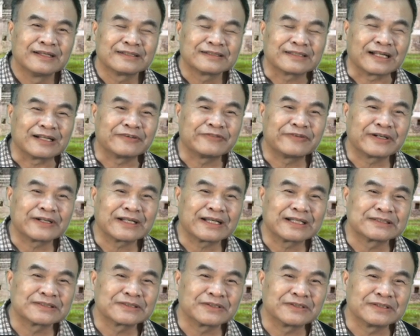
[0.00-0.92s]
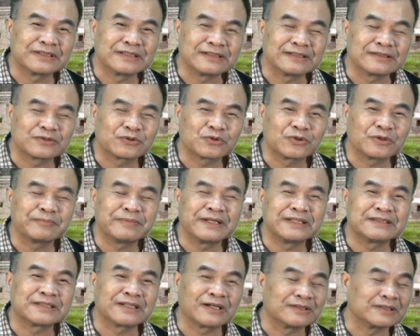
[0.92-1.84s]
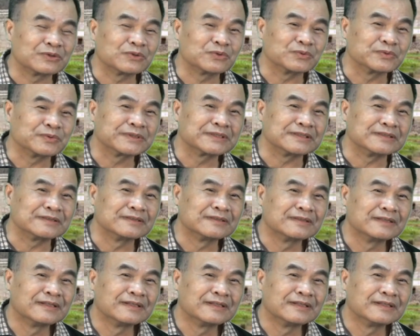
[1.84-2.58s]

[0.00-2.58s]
打到方腊之后呢，都被朝廷毒死。